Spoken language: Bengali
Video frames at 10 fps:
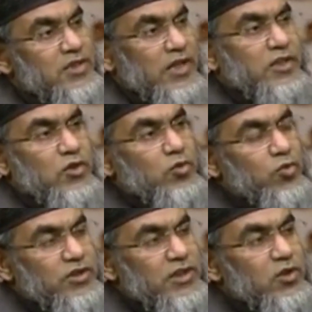জাতিগত
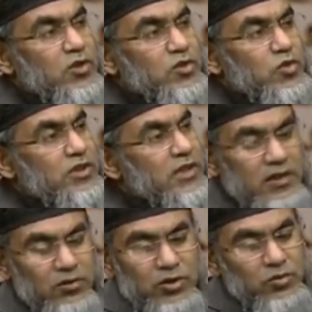পর্যায়ে যখন চলে
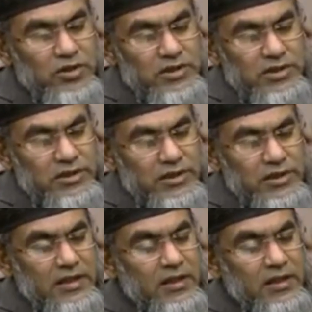যায় উনি বলেছেন যে এটা